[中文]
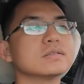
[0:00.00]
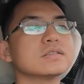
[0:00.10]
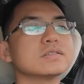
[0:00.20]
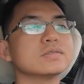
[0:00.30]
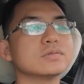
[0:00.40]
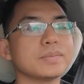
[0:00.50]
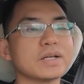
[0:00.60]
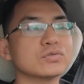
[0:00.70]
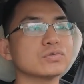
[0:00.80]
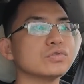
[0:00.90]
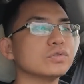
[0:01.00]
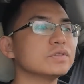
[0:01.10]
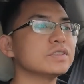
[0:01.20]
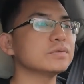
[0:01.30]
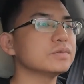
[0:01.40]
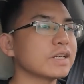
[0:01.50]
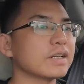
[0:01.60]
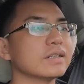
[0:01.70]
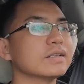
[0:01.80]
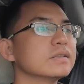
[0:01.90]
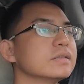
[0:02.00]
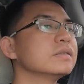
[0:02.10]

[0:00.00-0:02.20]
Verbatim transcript: 这次我把数据都记录下来了。